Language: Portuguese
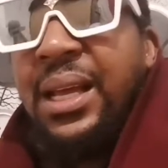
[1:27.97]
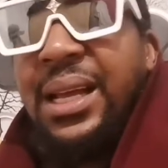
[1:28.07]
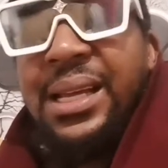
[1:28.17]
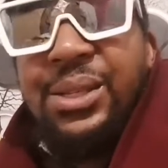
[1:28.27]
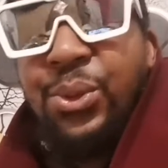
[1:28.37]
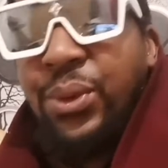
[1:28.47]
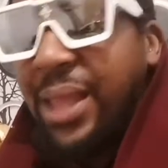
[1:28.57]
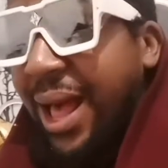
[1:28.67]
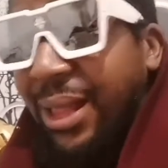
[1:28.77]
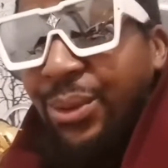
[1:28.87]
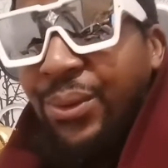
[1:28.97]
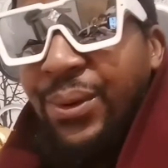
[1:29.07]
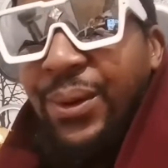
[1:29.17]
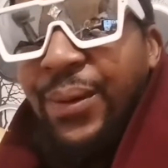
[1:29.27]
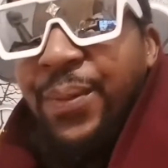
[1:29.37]
resultado
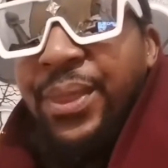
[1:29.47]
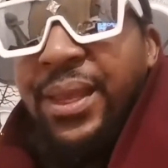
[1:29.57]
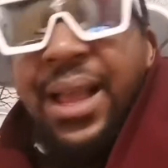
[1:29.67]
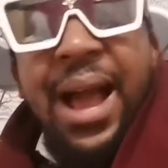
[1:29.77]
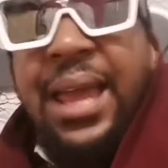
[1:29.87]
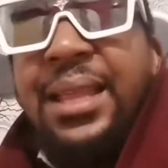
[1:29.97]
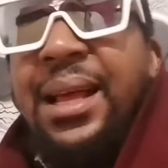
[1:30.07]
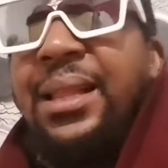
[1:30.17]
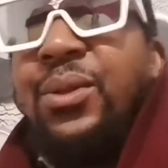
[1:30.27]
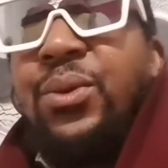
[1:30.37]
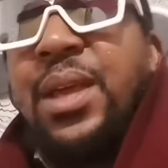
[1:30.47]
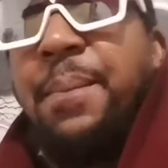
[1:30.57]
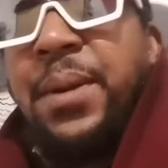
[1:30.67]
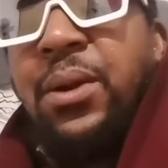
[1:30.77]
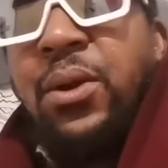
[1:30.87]
cai da, do dia
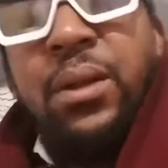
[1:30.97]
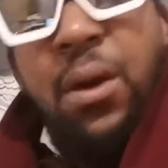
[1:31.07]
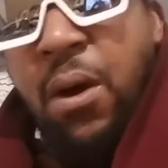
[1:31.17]
para a noite.